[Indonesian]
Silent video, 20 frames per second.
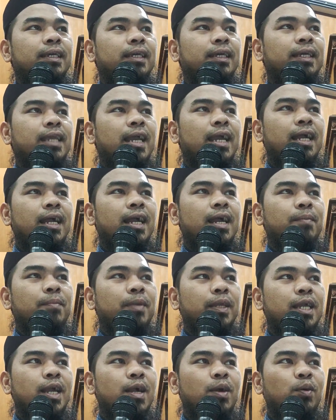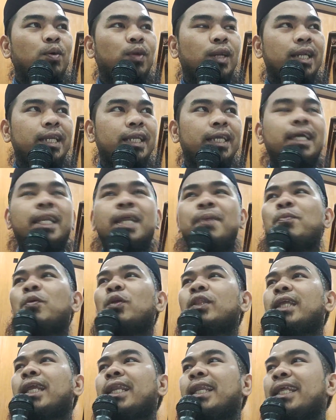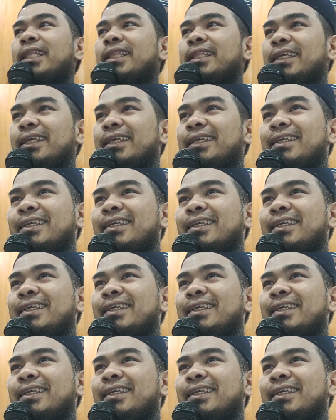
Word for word: Yang nggak megang Quran ini kerepotan nanti.